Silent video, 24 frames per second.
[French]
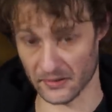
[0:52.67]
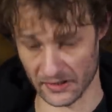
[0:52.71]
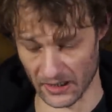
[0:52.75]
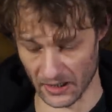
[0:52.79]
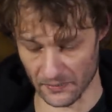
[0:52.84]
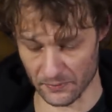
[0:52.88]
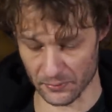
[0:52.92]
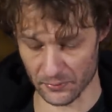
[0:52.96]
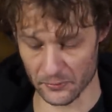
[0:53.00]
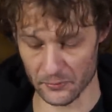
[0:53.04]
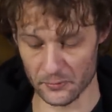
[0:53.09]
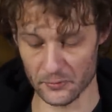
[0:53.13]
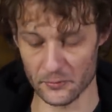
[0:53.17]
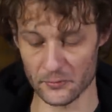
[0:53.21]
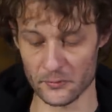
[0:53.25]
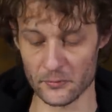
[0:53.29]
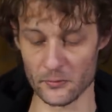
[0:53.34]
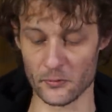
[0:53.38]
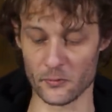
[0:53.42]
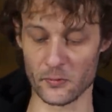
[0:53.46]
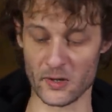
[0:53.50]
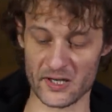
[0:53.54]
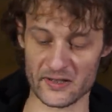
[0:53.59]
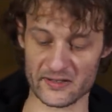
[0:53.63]

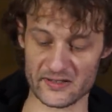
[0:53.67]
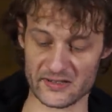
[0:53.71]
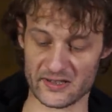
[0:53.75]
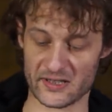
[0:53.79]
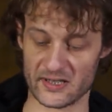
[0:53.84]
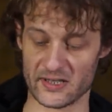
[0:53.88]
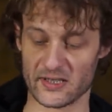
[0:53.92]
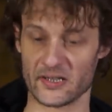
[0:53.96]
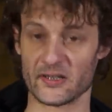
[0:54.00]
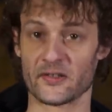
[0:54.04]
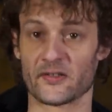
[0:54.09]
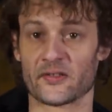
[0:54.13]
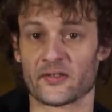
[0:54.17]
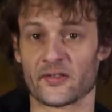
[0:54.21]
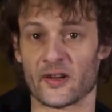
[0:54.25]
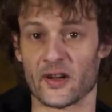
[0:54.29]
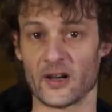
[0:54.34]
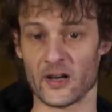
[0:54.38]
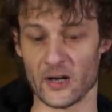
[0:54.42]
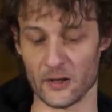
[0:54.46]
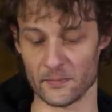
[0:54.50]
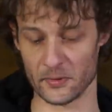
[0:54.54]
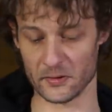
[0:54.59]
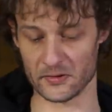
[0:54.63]
Cabu, Wolinski,
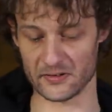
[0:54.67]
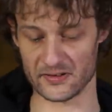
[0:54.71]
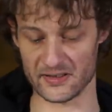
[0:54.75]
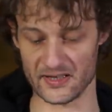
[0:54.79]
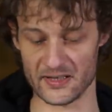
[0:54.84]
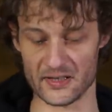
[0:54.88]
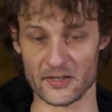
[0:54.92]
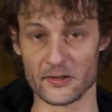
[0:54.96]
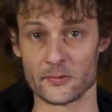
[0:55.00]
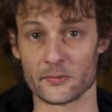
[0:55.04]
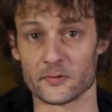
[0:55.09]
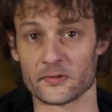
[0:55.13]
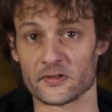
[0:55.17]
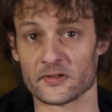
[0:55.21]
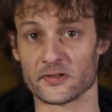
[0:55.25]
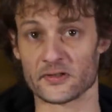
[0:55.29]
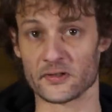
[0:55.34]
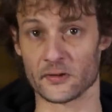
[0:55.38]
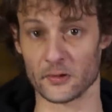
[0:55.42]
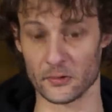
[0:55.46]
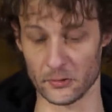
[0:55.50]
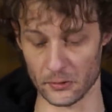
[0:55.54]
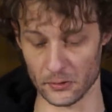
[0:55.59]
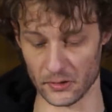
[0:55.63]
Charb,
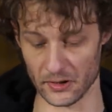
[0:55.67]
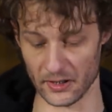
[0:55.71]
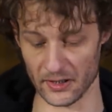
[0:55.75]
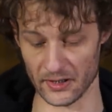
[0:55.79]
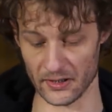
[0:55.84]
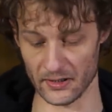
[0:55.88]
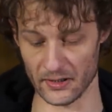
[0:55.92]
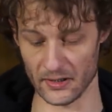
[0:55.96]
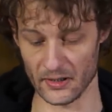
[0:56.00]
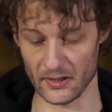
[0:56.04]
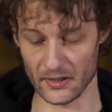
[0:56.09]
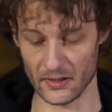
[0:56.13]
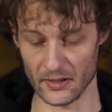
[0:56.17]
Tignous, Honoré,